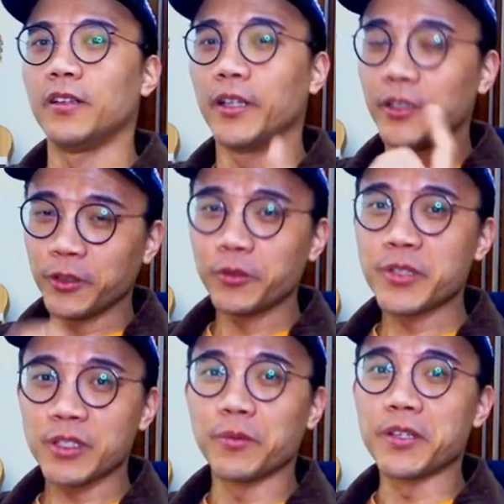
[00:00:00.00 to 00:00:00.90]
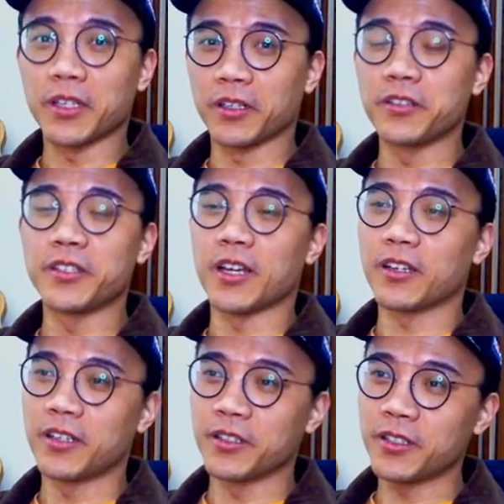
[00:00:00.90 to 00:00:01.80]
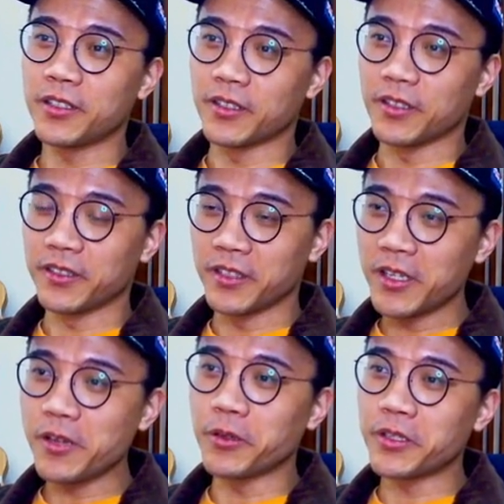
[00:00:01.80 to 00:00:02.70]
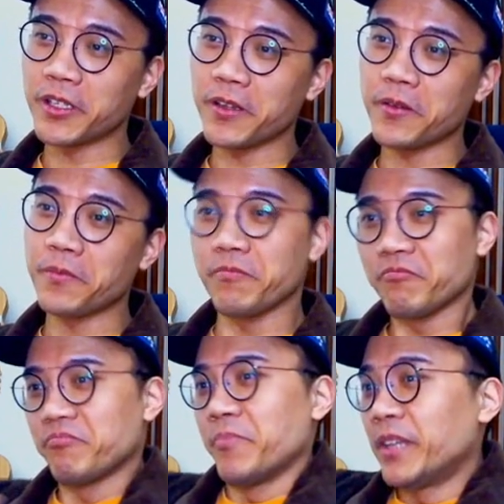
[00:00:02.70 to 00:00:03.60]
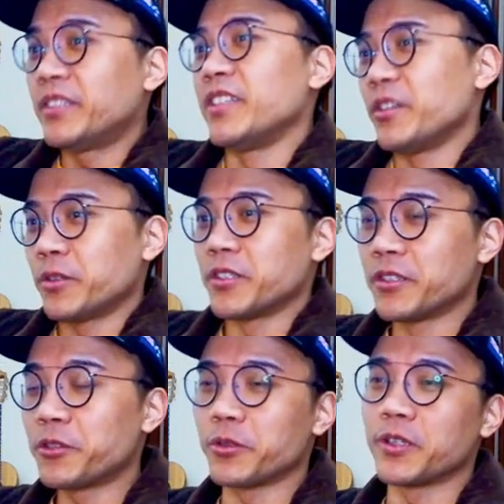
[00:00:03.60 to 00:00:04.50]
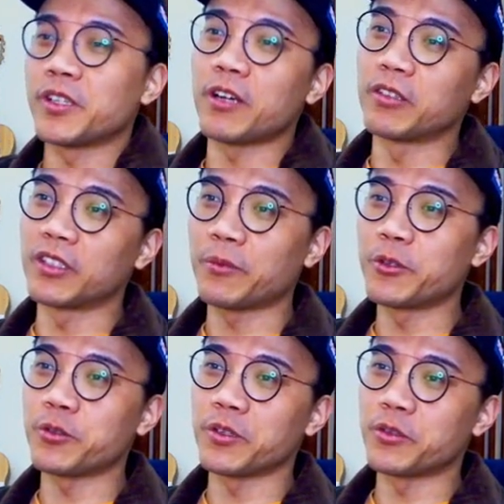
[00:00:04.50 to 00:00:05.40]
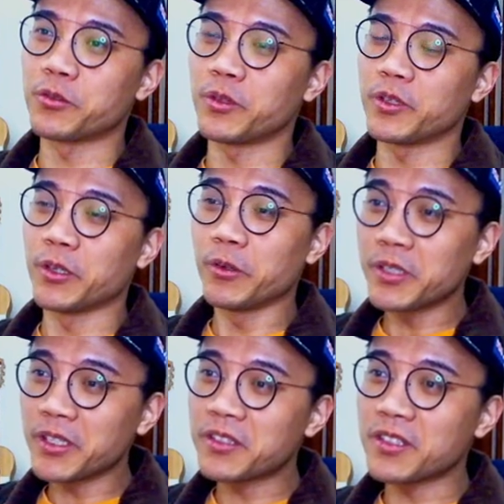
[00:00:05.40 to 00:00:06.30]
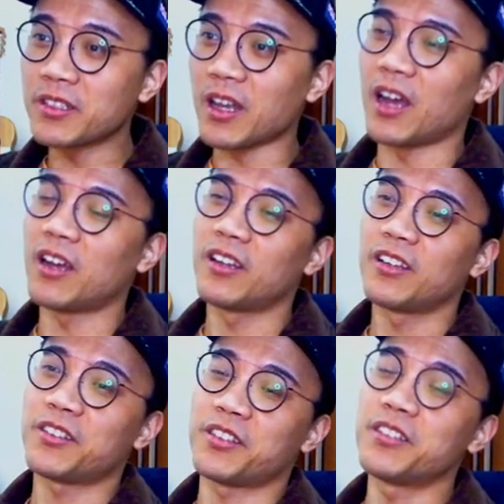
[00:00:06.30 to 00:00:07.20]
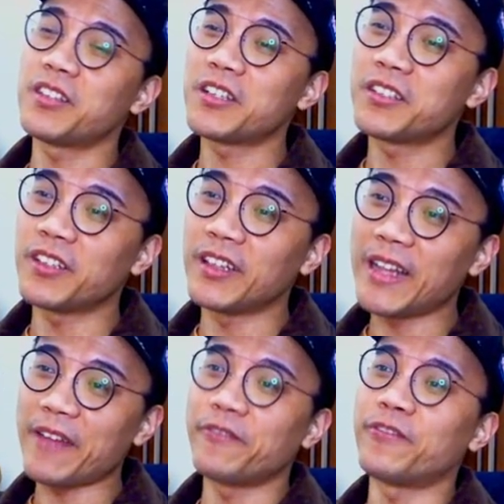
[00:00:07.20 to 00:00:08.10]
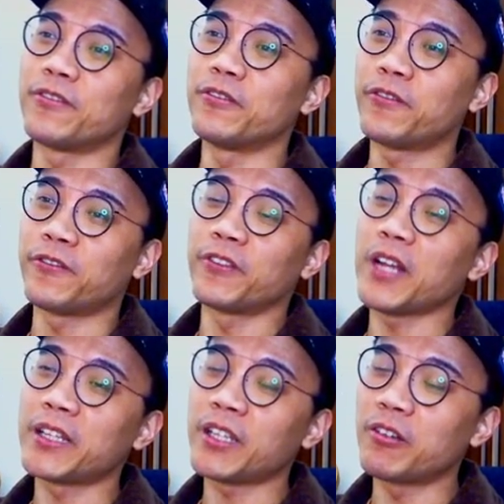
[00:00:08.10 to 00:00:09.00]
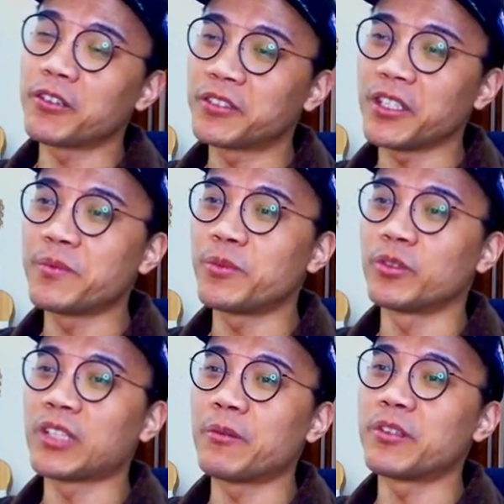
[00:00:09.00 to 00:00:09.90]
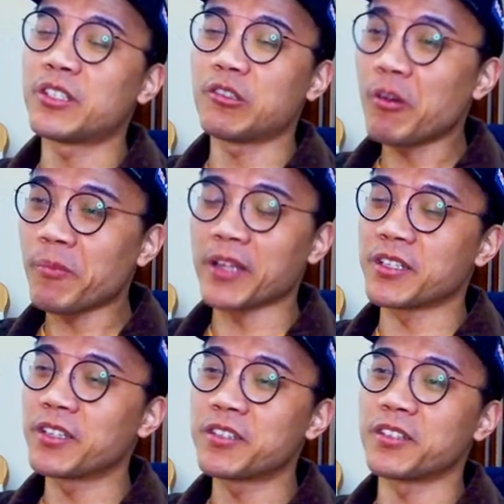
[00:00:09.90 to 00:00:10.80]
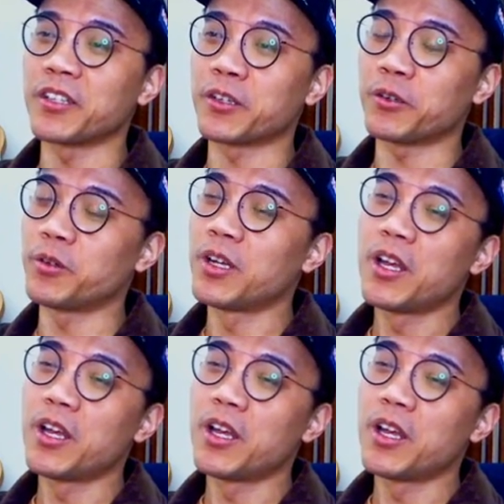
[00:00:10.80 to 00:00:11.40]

年度字我们常常讲，可是也有一些媒体或者是学校呢，他们觉得说有一些字啊，实在是烂腐腐烂到一个地步，他们希望把这些字能够